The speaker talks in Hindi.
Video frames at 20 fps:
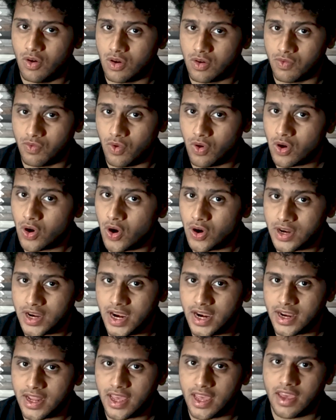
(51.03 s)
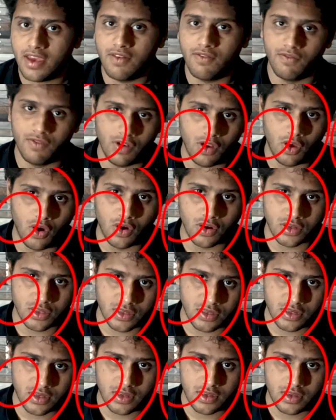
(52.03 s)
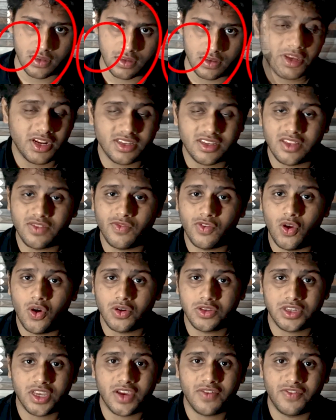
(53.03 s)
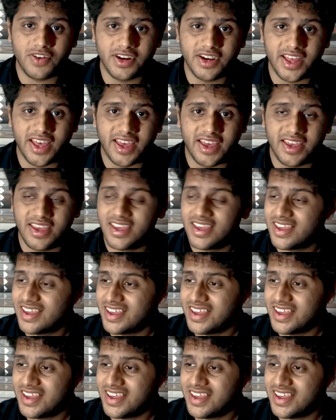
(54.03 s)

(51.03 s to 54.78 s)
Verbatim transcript: और वो कॉन्टेंट है व्लॉग्स लेकिन मेरे साथ व्लॉग्स का एक फंडा है